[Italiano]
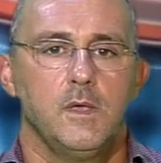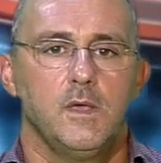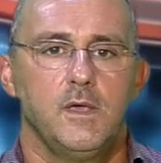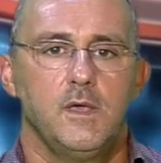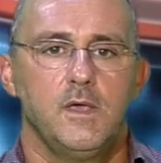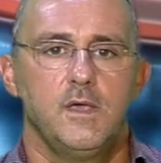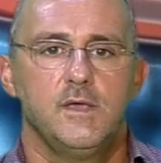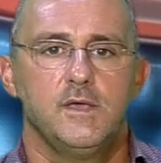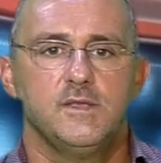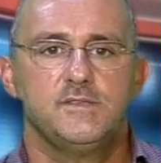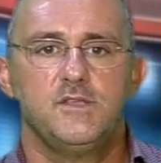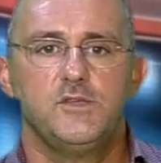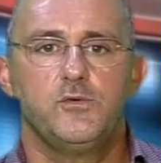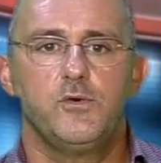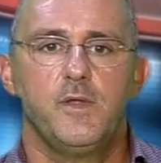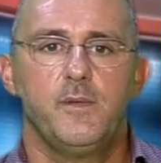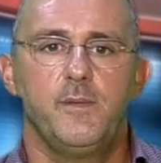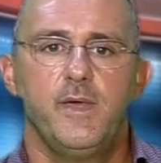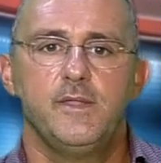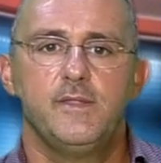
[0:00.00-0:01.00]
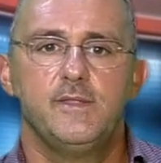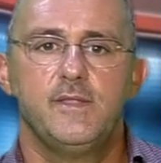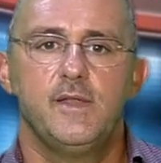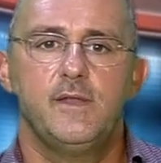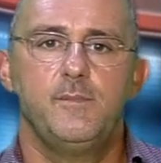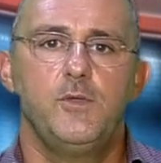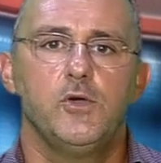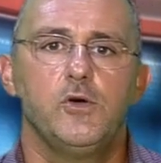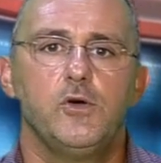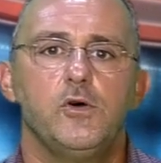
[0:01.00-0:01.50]
Eh, sicuramente
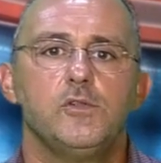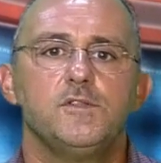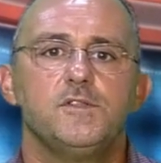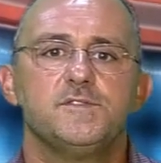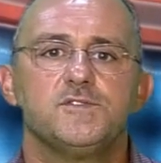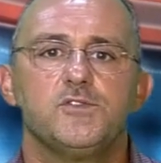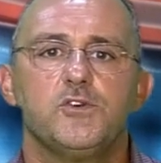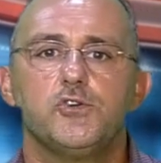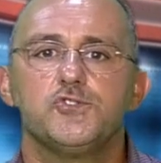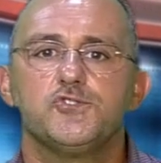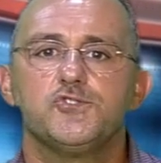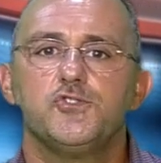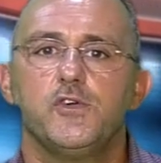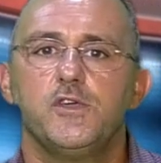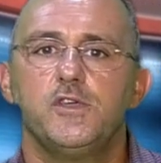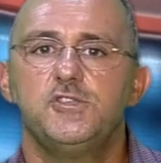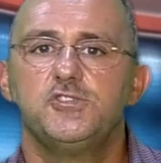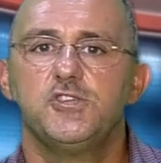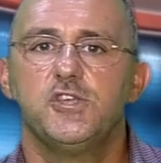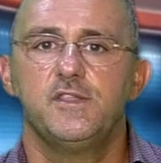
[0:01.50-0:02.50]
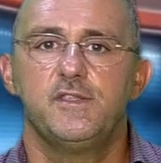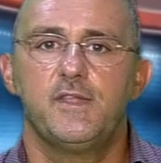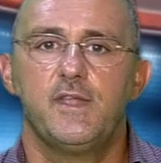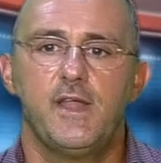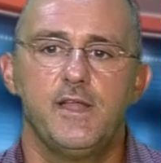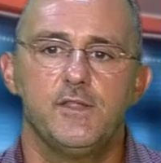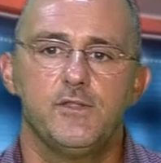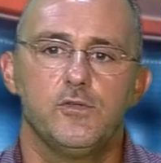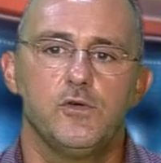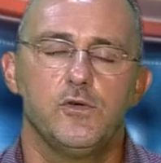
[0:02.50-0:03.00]
il mio discorso è
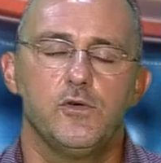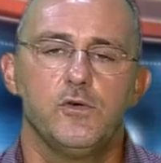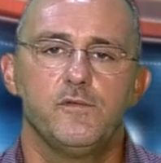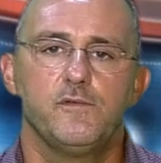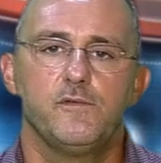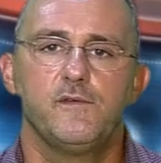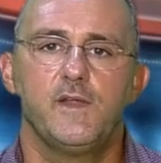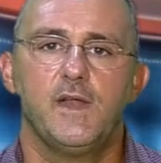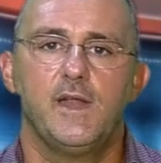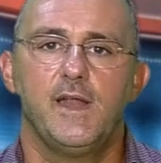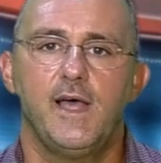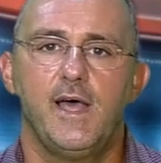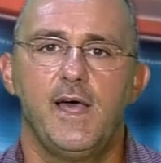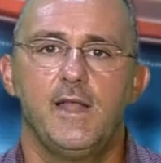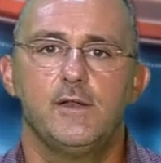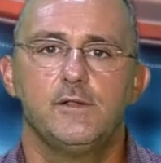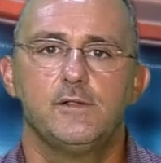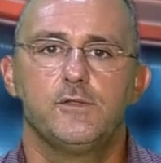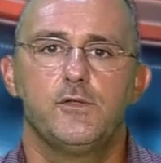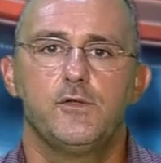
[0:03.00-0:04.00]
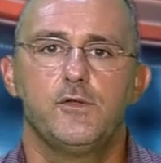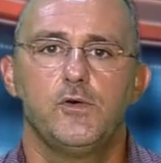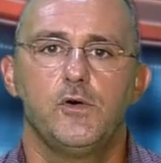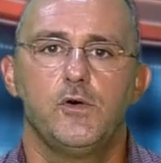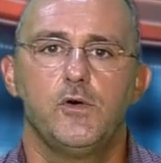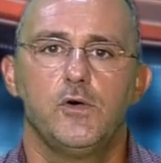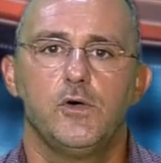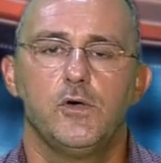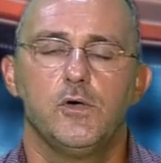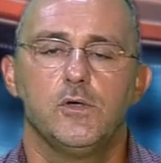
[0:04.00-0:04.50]
incentrato fra
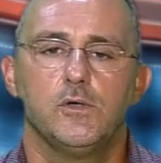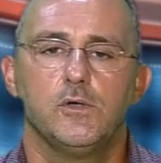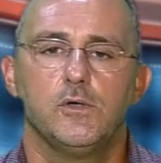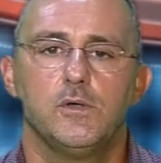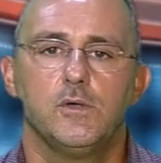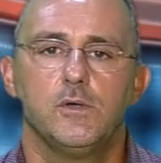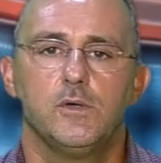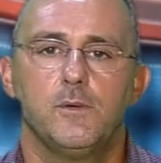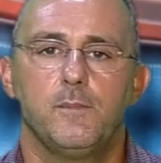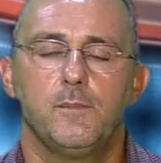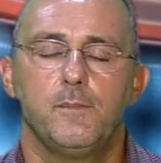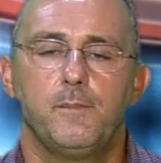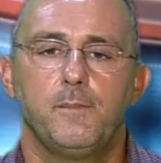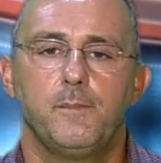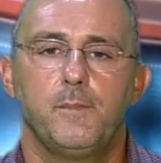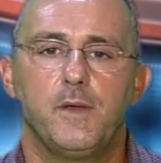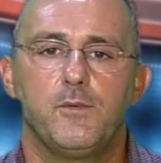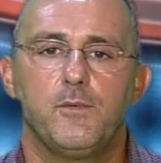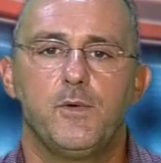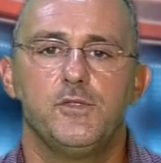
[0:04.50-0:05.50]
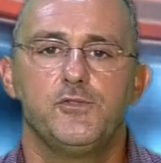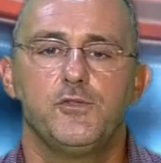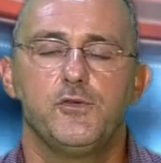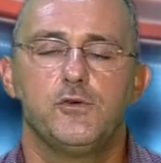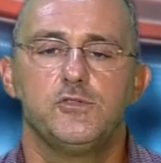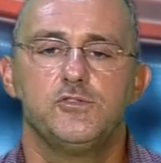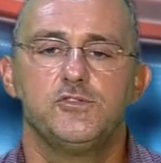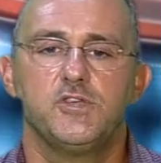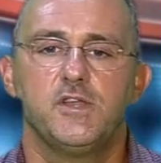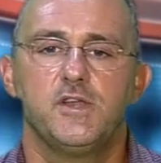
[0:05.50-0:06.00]
l'altro eh, per quanto
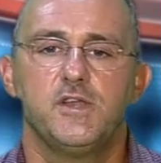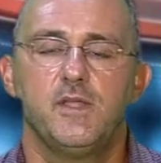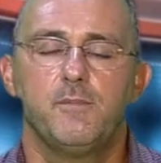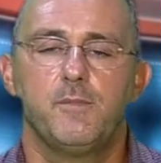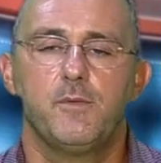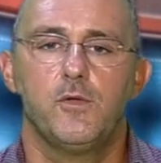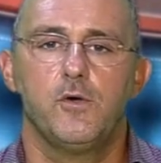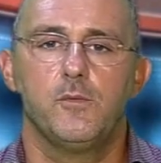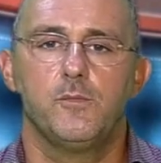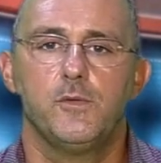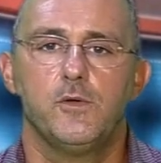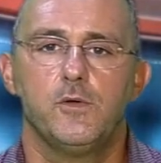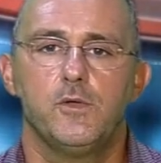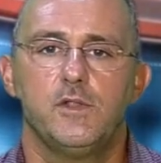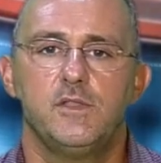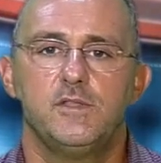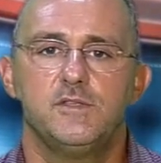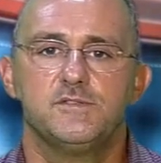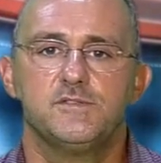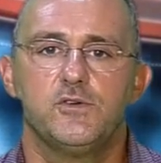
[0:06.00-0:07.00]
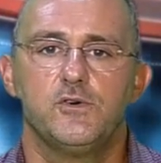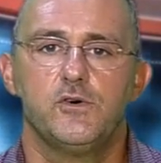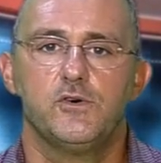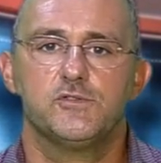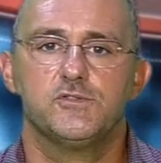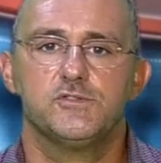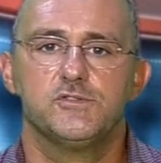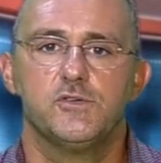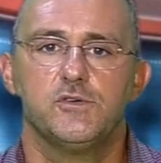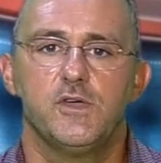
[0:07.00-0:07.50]
concerne proprio il
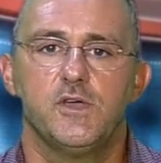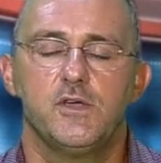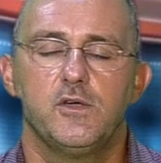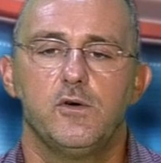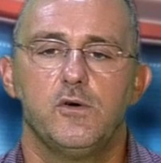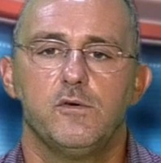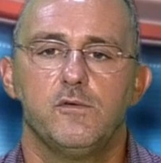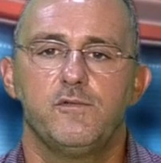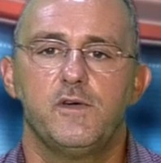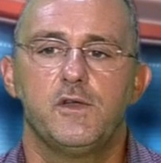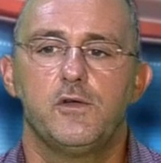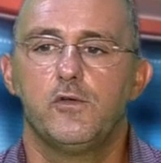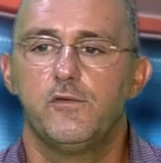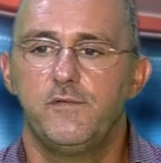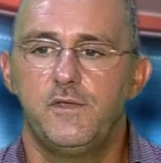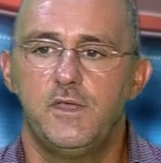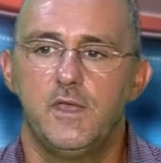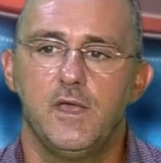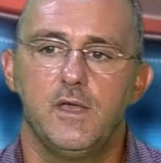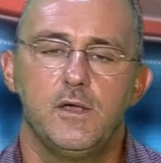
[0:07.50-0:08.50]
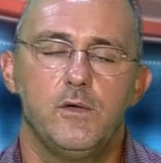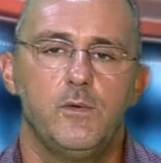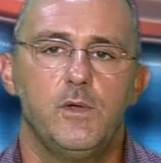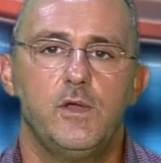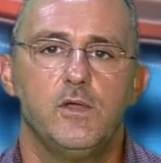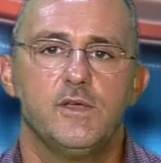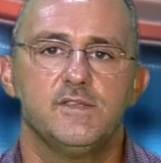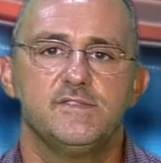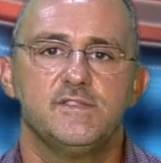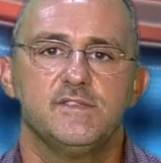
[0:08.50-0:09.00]
discorso ecco, ferrovie,
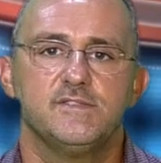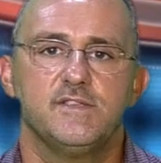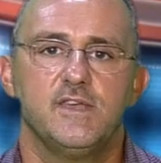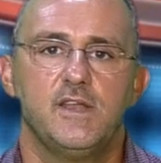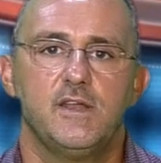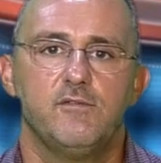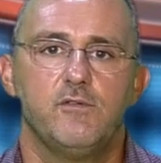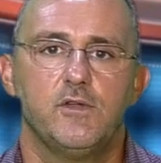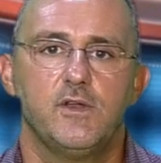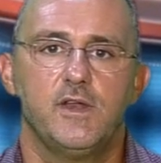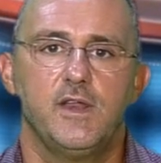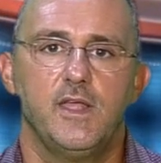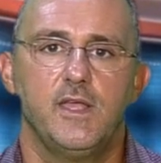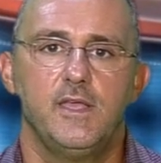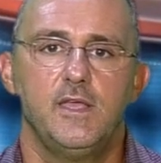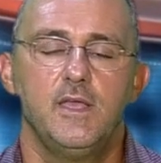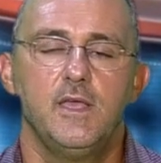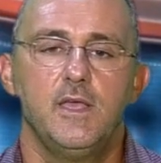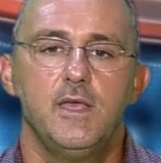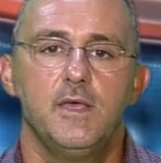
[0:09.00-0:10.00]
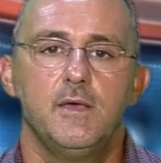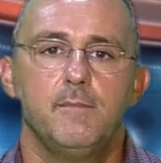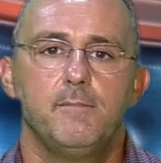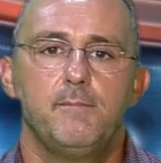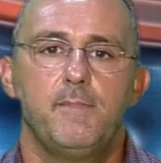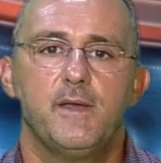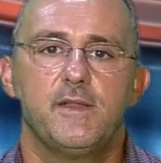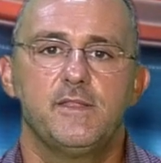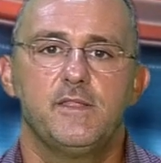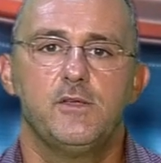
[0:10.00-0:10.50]
quello che stasera vorrei
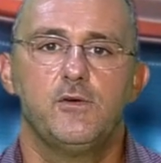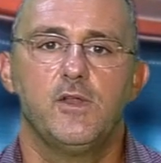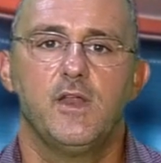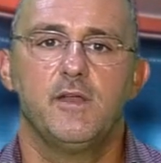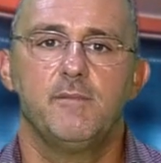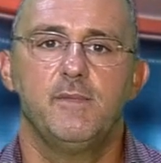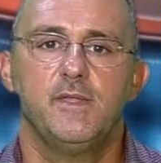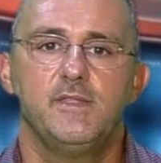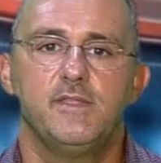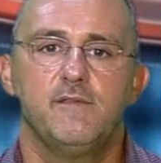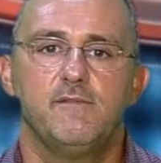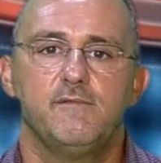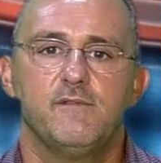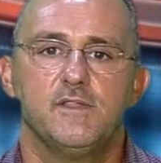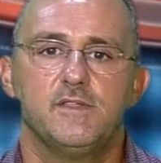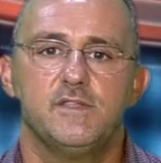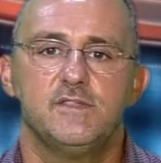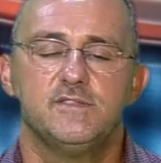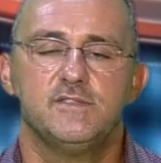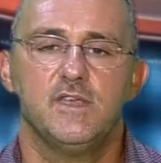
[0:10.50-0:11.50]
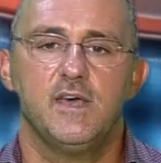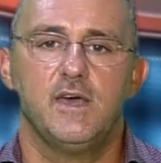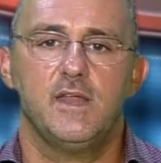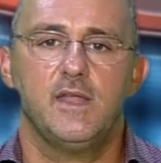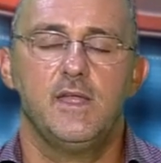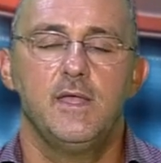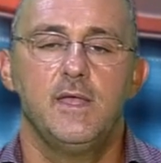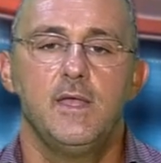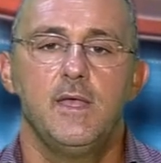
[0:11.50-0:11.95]
particolarmente enfatizzare.